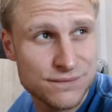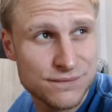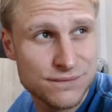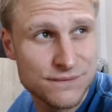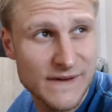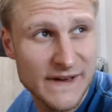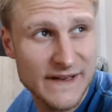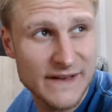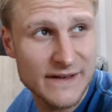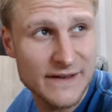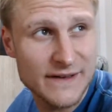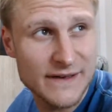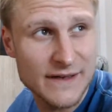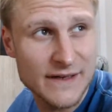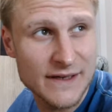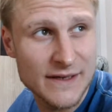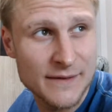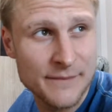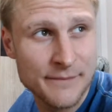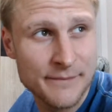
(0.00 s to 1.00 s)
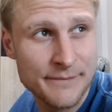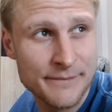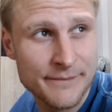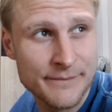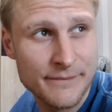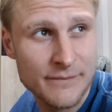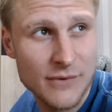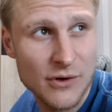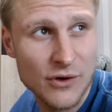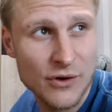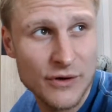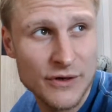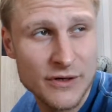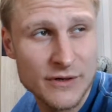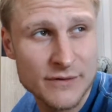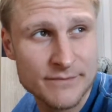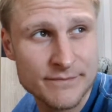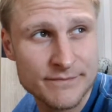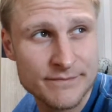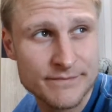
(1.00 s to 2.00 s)
Welche Energie.
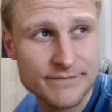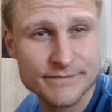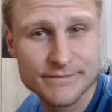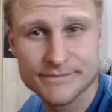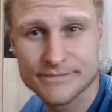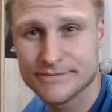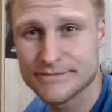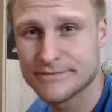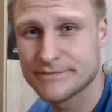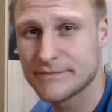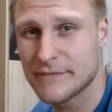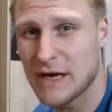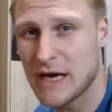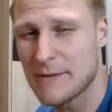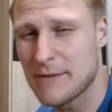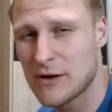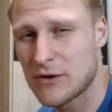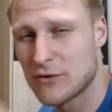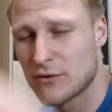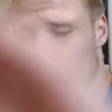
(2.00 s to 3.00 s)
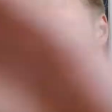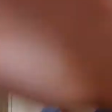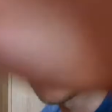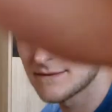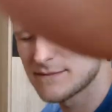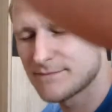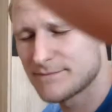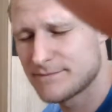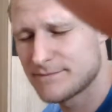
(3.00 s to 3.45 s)
Leute, Einmal kurz.